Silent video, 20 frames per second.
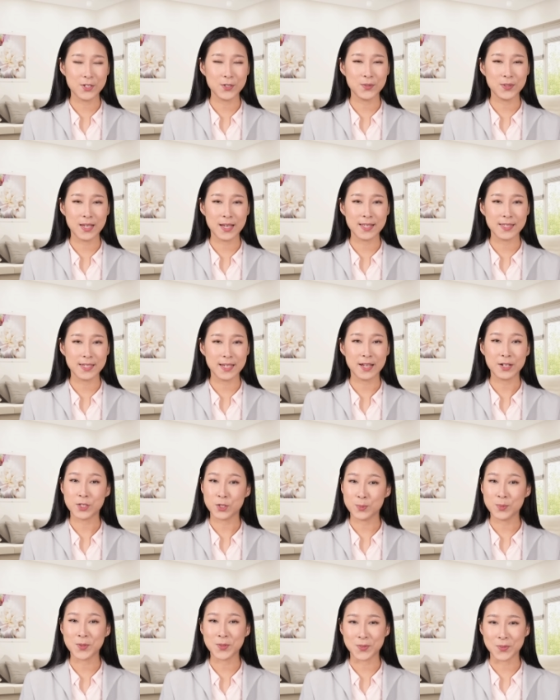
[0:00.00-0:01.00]
祝大家
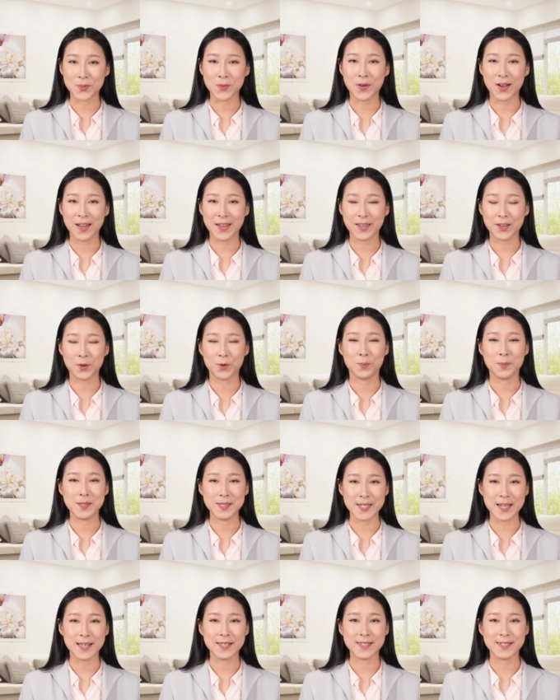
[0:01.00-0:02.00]
周末愉快，我们
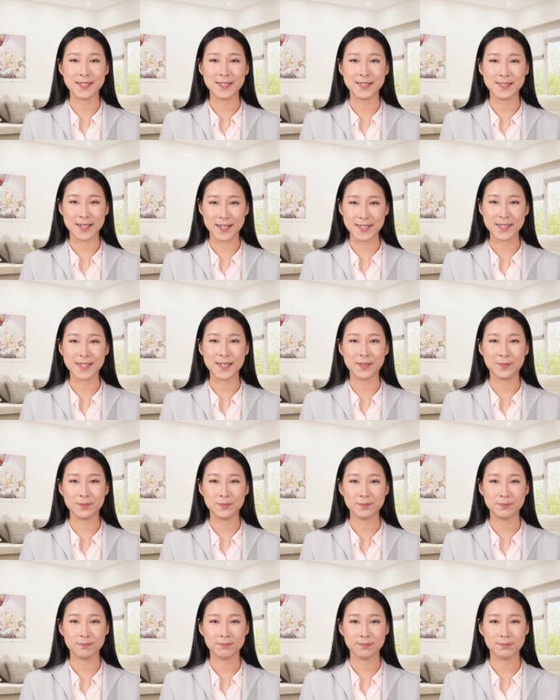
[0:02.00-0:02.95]
下期再见。